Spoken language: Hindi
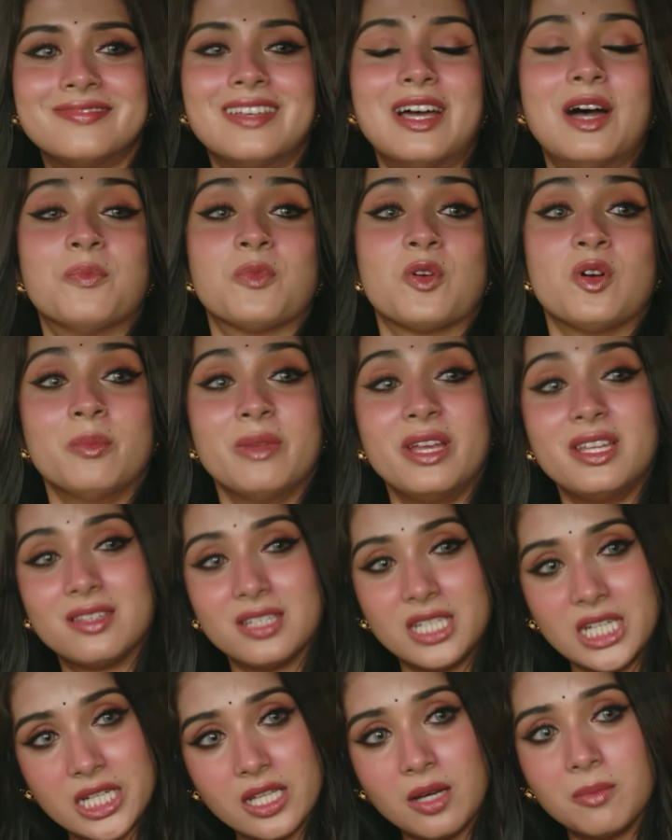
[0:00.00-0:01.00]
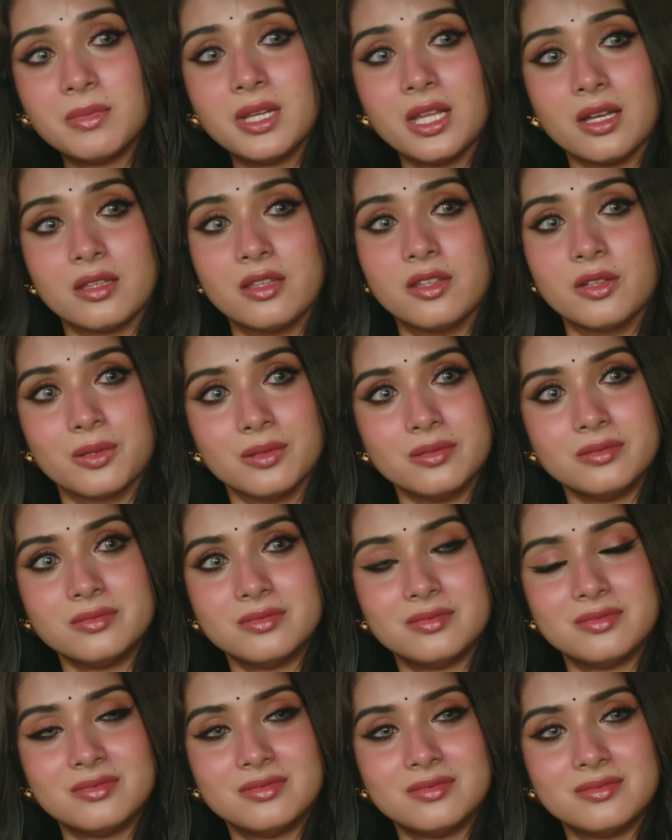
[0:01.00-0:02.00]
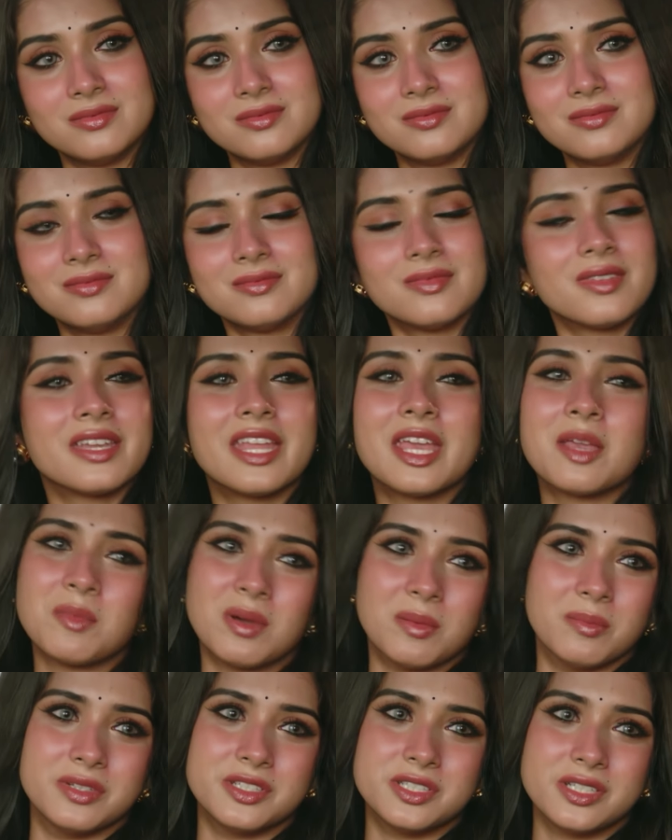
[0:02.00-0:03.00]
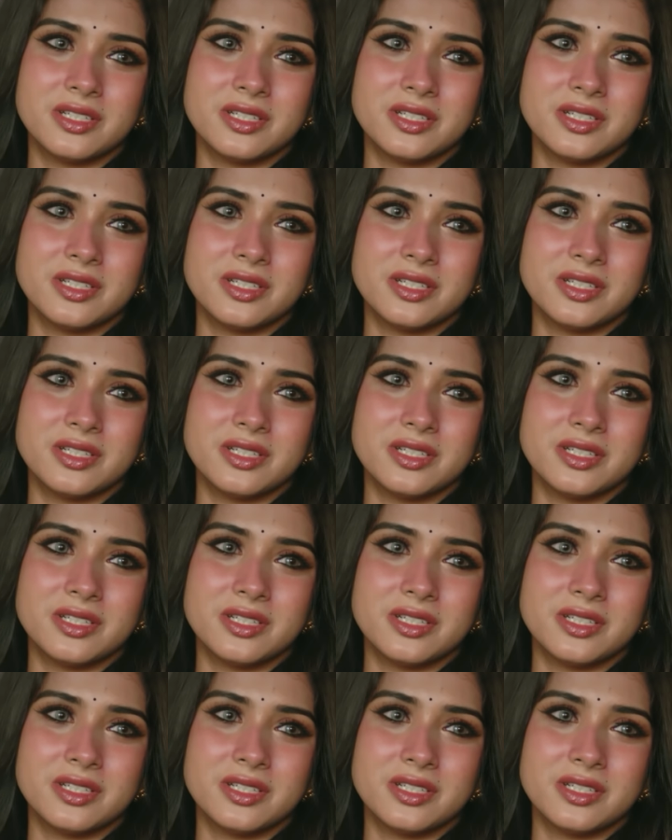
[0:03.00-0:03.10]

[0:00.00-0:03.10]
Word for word: आपको मैं इतनी दम लगती हूँ नहीं मामी जी